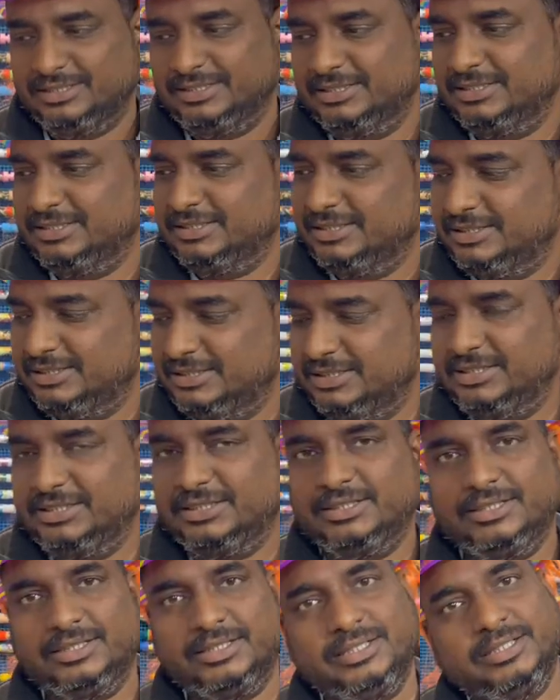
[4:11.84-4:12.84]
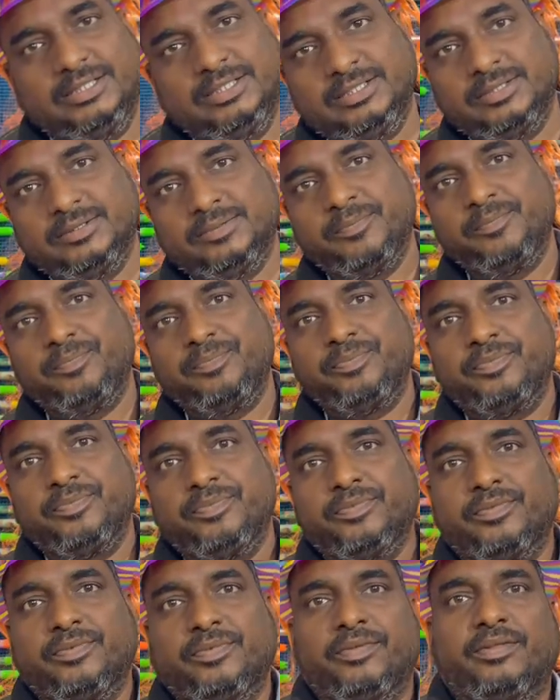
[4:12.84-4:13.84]
आपकी हो, ये होली कैप कितने से
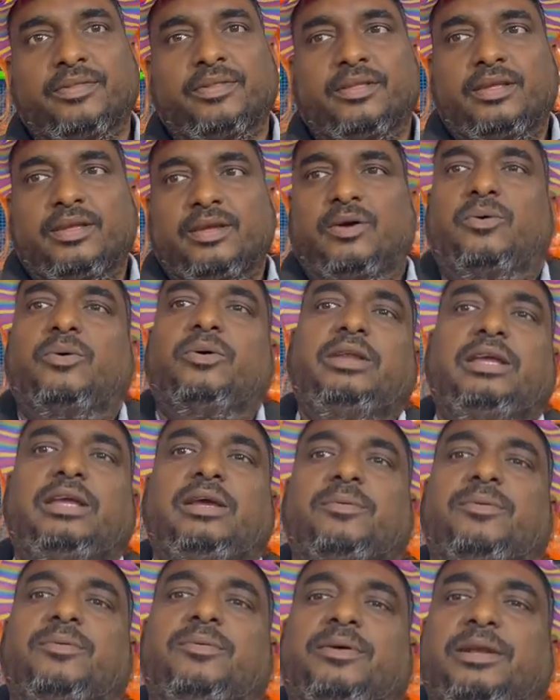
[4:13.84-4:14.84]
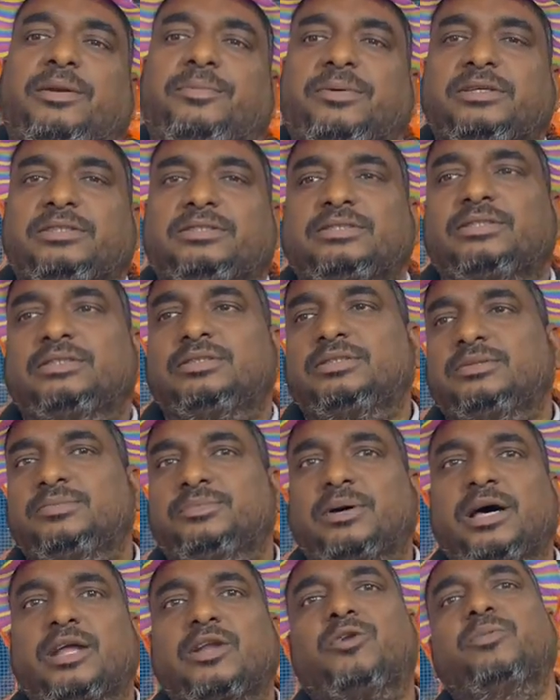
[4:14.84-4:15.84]
स्टार्ट हो जाती है होली कैप हमारे पास
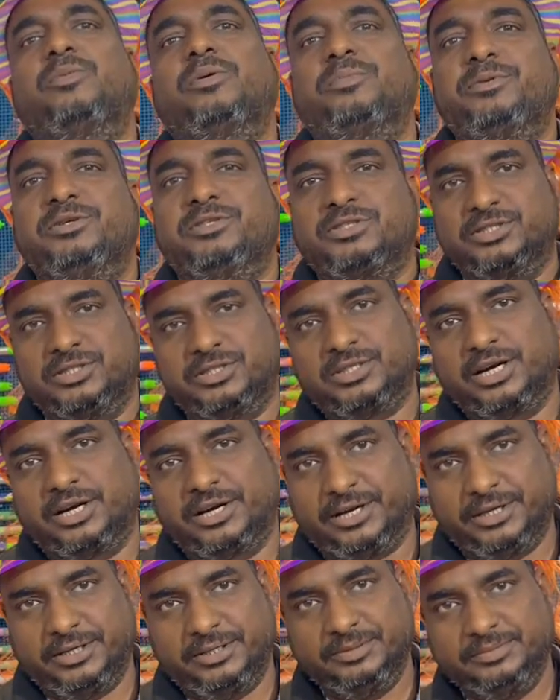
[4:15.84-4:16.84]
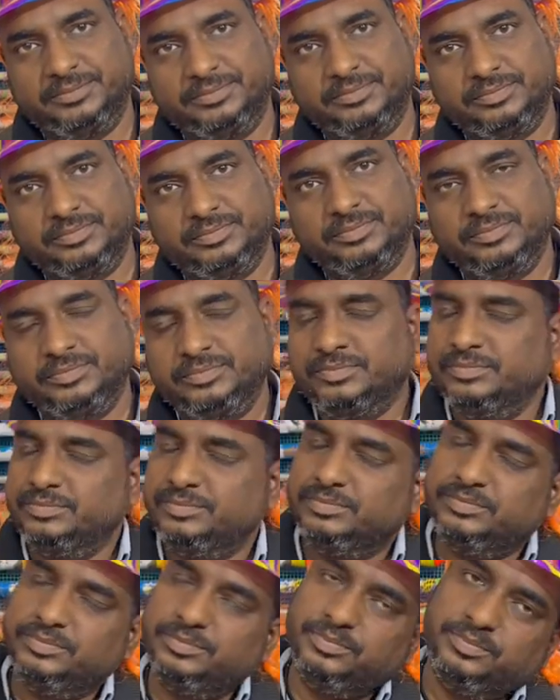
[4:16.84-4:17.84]
बारह रुपए पीस से स्टार्ट बारह रुपए पीस
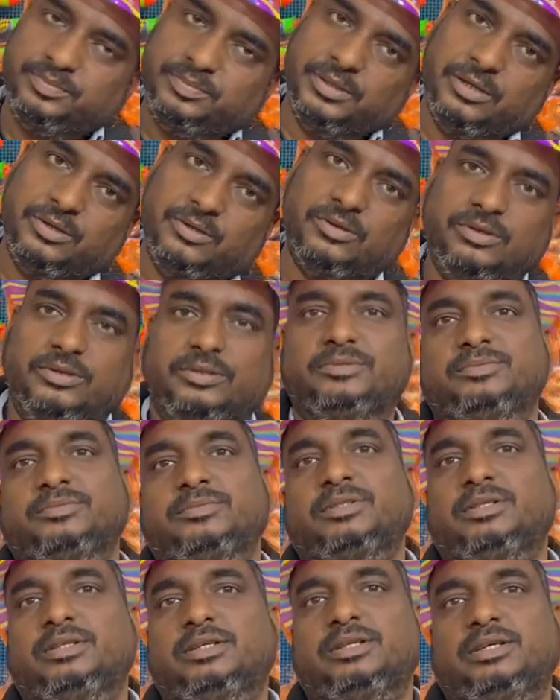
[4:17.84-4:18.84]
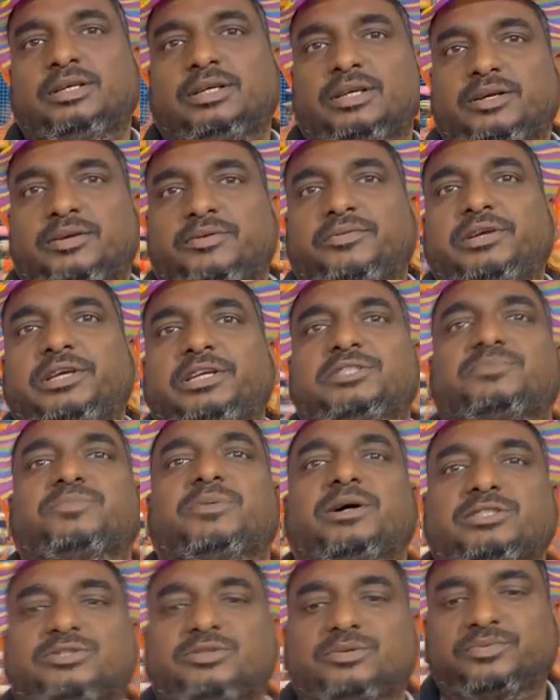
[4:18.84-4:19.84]
से स्टार्ट बिल्कुल फेस
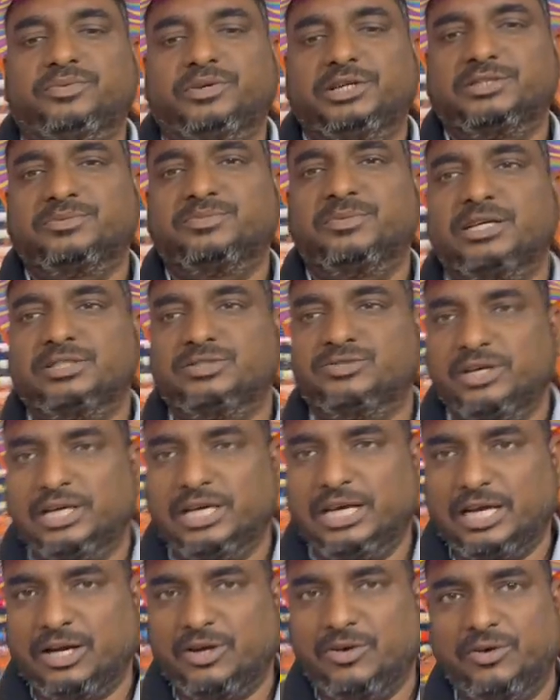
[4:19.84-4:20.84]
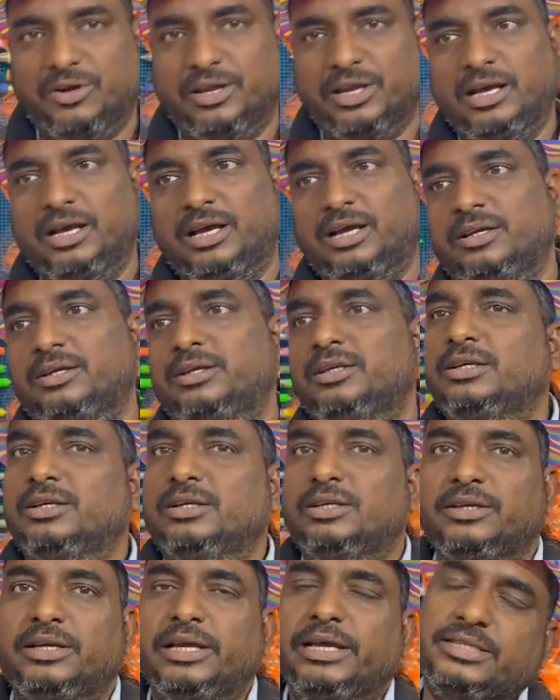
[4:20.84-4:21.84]
मास्क फेस मास्क वगैरह हो गया
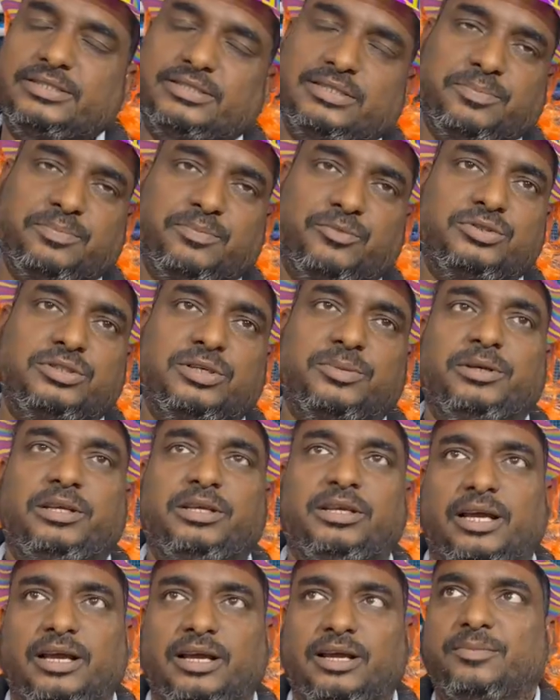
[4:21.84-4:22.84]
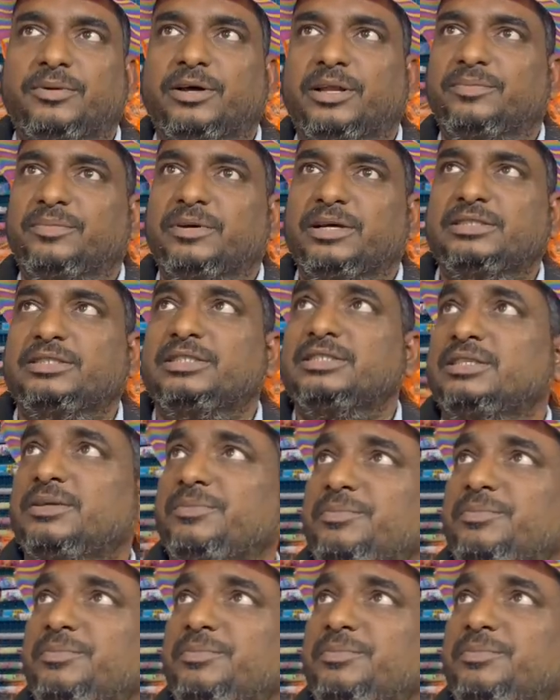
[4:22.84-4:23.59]
ऐसा सब कुछ मिल जाएगा हमारे पास जैसे